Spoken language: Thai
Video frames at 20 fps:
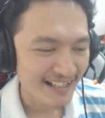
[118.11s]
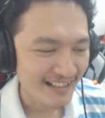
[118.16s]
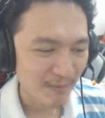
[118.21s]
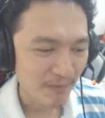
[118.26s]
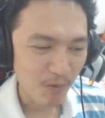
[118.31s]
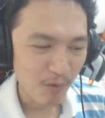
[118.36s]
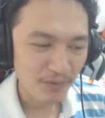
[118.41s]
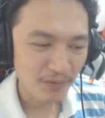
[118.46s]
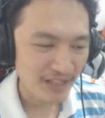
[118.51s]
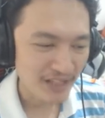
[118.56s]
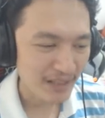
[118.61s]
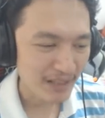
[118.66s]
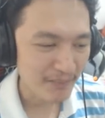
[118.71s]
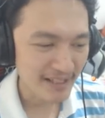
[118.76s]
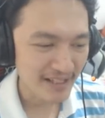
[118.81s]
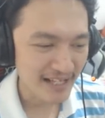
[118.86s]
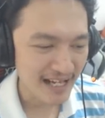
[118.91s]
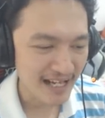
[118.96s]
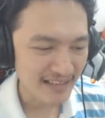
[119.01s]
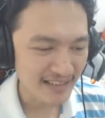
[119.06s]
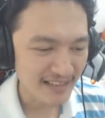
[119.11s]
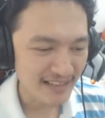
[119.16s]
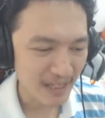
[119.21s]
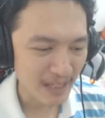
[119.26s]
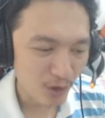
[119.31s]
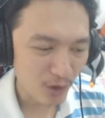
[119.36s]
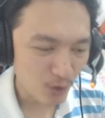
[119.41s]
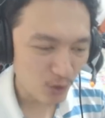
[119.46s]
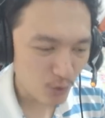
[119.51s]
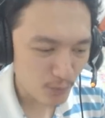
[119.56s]
แต่ผมชักไม่แน่ใจ
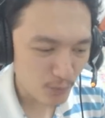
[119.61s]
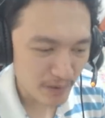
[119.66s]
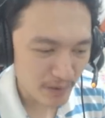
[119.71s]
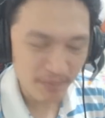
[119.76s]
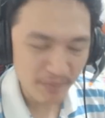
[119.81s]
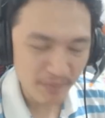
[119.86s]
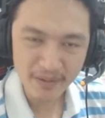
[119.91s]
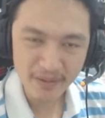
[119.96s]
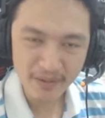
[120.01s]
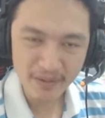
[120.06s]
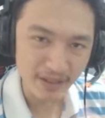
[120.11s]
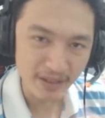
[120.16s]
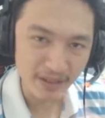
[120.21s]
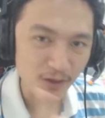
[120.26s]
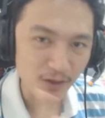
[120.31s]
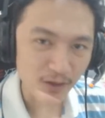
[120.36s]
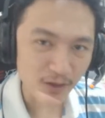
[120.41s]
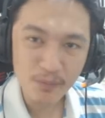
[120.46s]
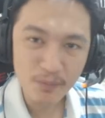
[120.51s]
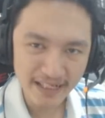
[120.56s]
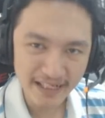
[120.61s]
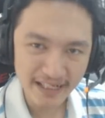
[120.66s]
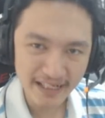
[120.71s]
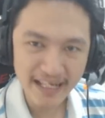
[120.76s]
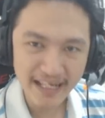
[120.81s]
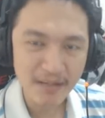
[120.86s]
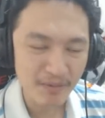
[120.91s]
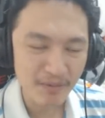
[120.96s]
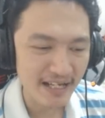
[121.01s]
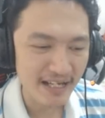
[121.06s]
เพราะรูปนี้มันเหมือนรูปในเก
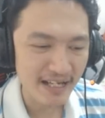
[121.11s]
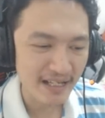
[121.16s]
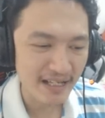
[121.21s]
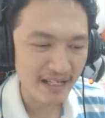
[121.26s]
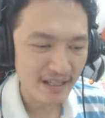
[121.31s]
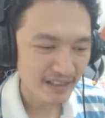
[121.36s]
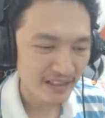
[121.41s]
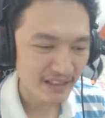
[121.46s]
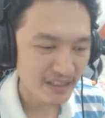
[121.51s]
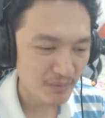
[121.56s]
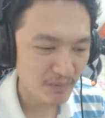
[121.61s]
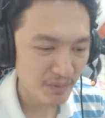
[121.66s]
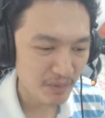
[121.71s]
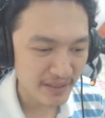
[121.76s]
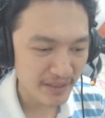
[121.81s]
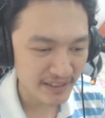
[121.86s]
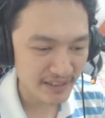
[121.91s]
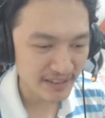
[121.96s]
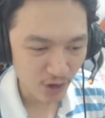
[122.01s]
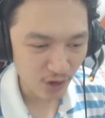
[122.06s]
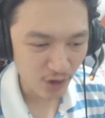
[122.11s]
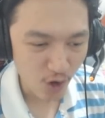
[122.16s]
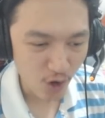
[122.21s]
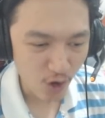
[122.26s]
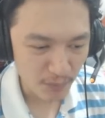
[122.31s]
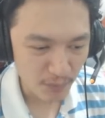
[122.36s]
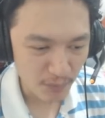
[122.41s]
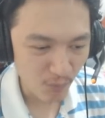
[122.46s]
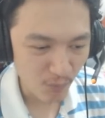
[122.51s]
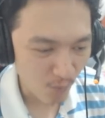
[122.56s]
มเลยนะ คือมันมีสกอ
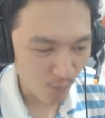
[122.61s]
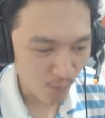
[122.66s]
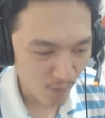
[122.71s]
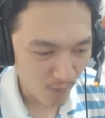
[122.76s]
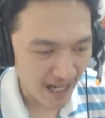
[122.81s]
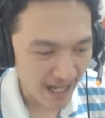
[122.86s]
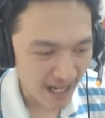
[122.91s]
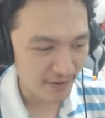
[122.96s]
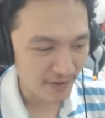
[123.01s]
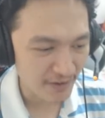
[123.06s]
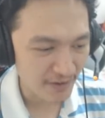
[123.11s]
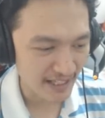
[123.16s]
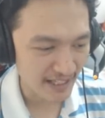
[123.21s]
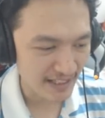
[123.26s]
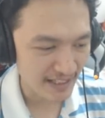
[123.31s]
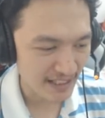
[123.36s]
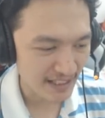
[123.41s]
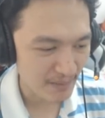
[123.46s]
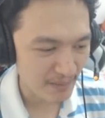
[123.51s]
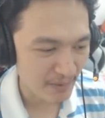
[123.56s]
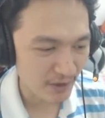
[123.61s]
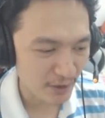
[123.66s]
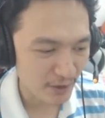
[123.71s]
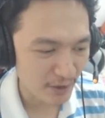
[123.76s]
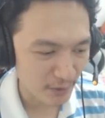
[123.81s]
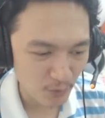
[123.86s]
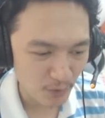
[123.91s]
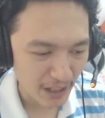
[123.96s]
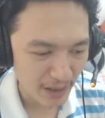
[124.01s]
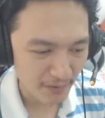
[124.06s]
ร์อยู่มุมขวาด้วยไง แล้วมันก็
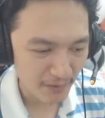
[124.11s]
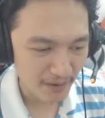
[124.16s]
ดู